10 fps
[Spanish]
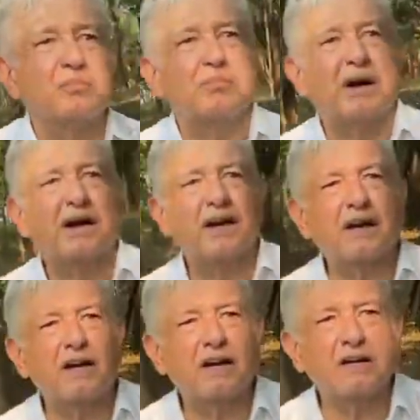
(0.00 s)

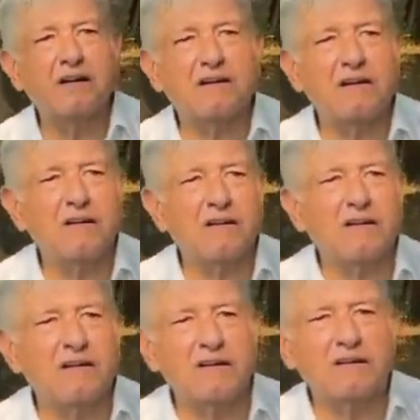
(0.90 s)
para
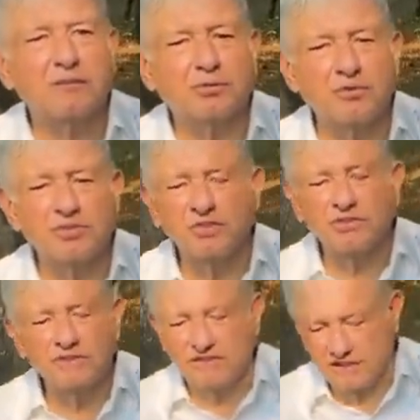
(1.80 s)
eh, producir
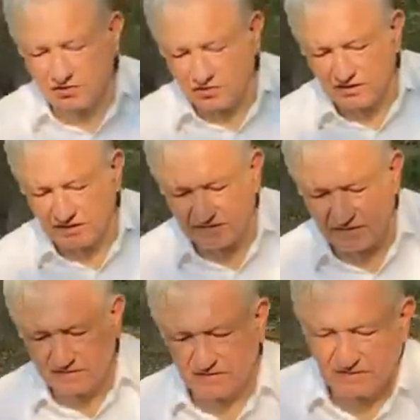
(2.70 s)
nuestras gasolinas.
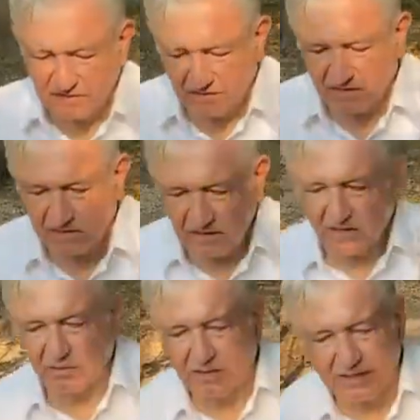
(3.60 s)

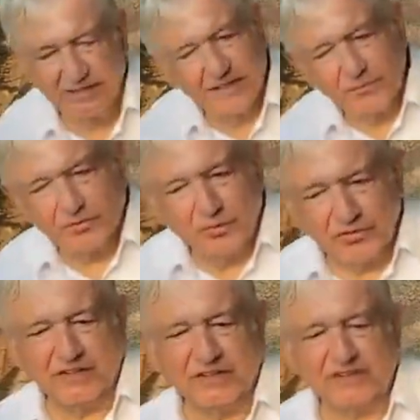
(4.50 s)
Aunque tenemos
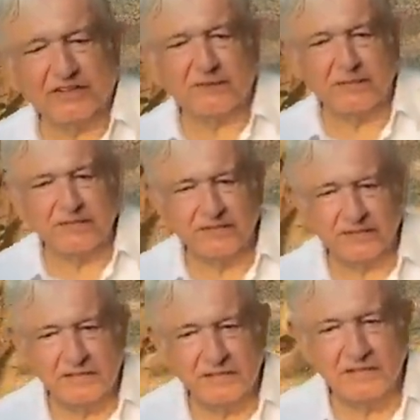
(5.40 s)
muchas reservas,
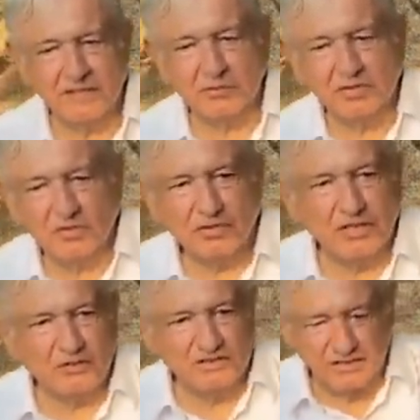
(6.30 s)
hemos
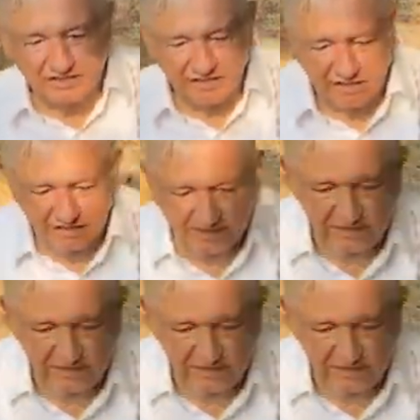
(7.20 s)
encontrado tres grandes